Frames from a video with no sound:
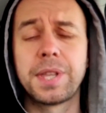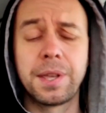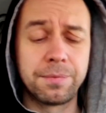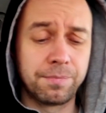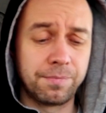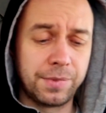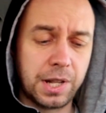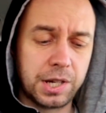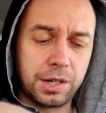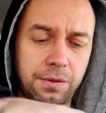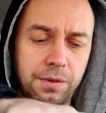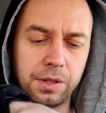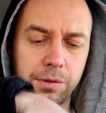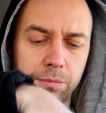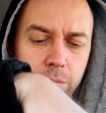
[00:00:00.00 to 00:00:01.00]
а там дальше
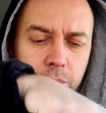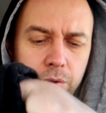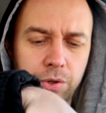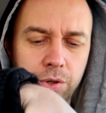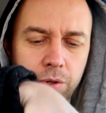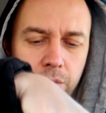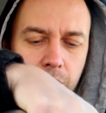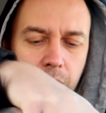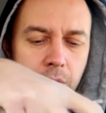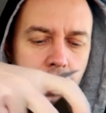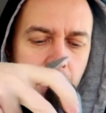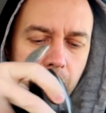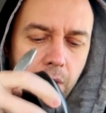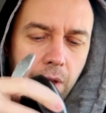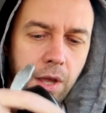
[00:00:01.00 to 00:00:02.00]
видно будет, что
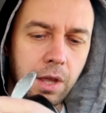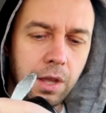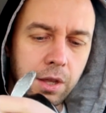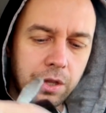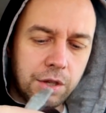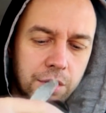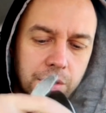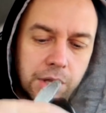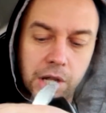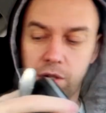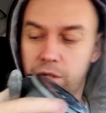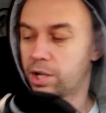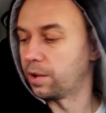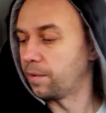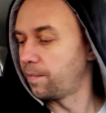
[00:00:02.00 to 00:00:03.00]

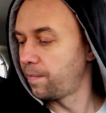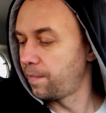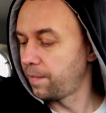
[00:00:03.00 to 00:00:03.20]
дальше.